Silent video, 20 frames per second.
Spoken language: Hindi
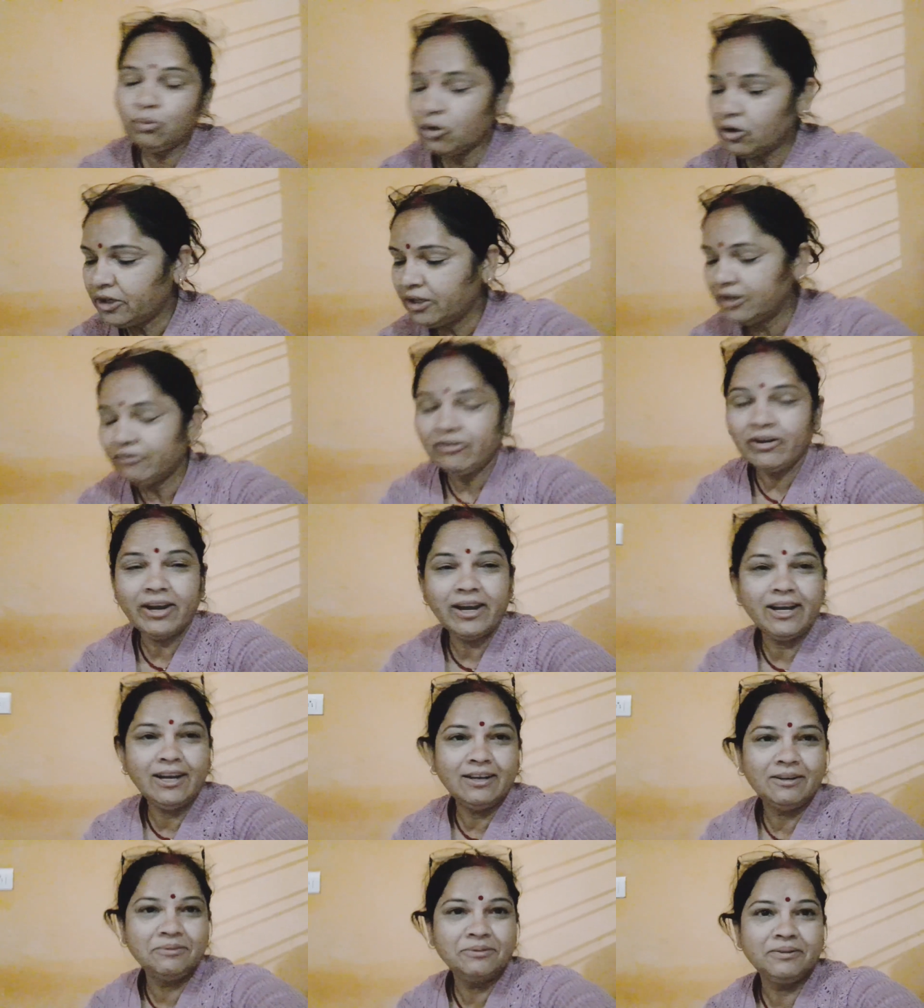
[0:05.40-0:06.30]
मॉर्निंग
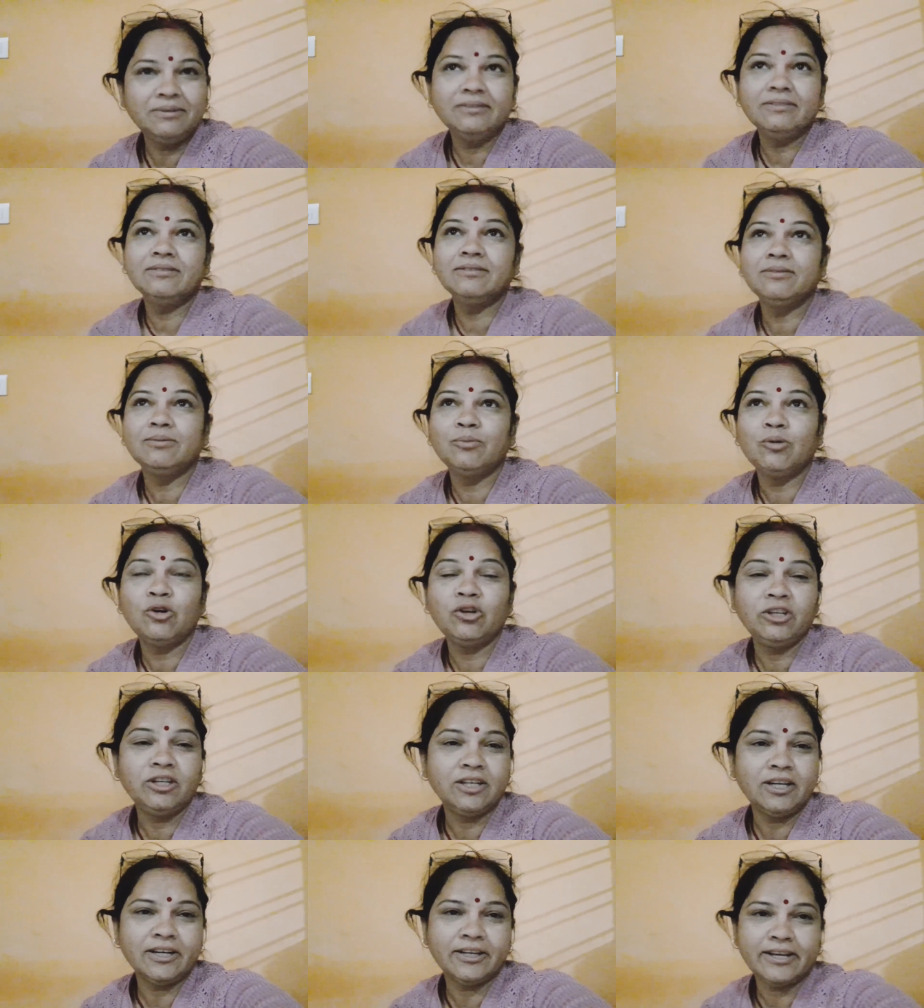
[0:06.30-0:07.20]
फ्रेंड
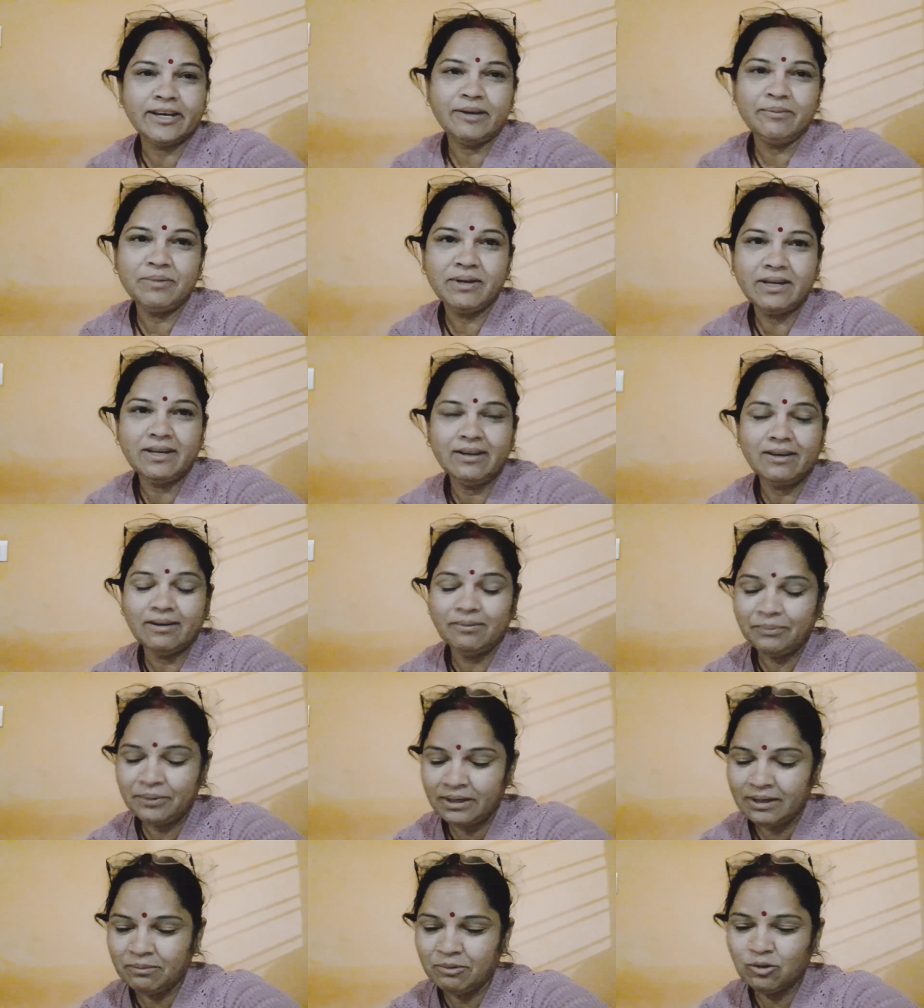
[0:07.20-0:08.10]
मॉर्निंग का टाइम है अब
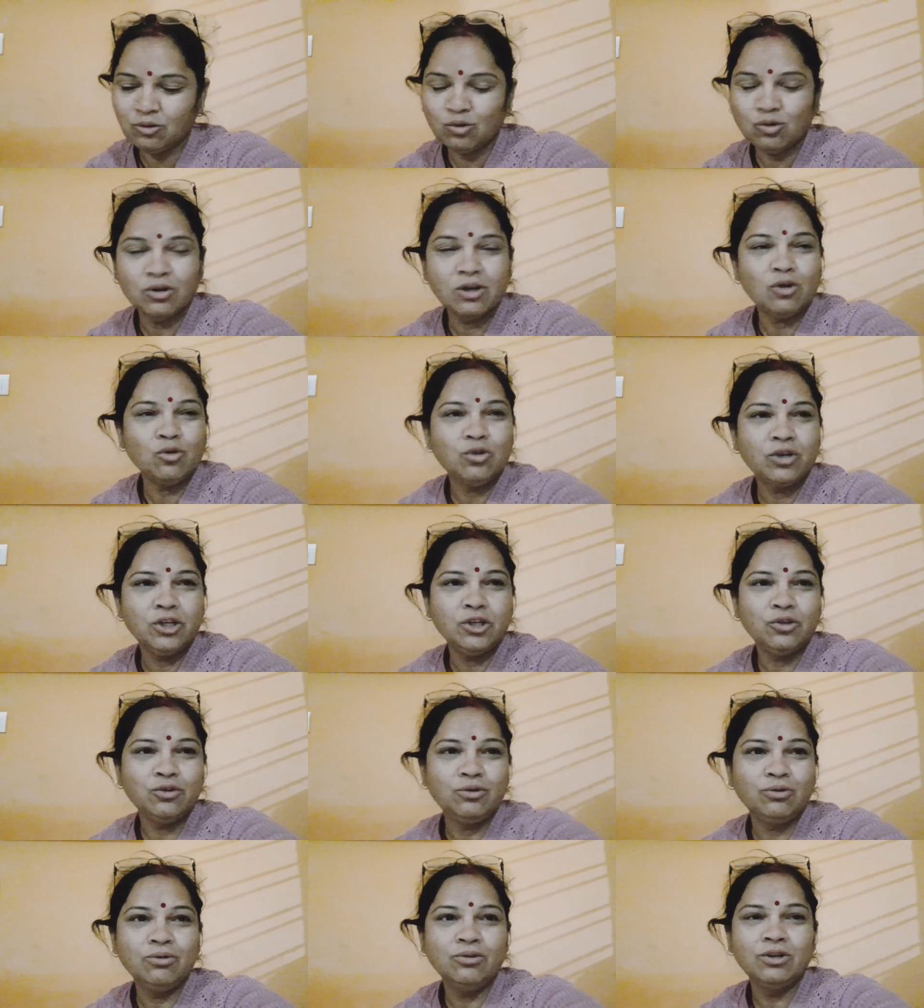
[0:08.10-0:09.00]
मैं अभी सोकर उठी
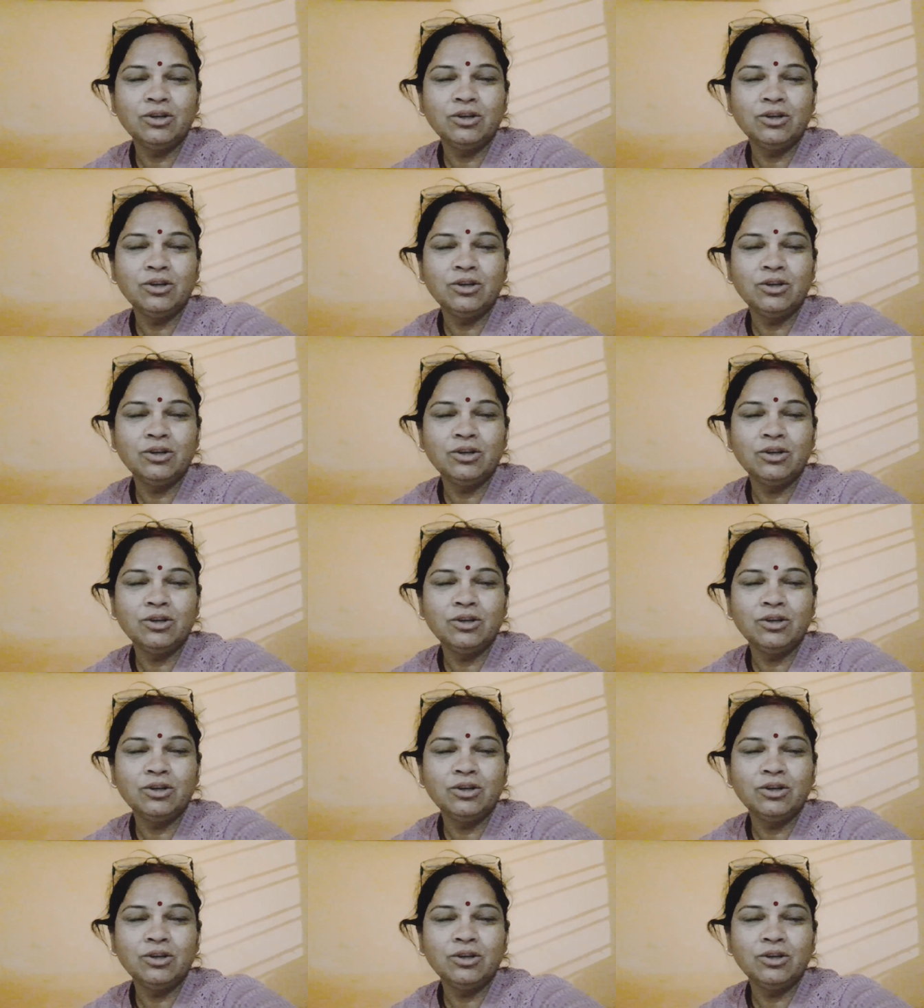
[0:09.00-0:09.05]
हूँ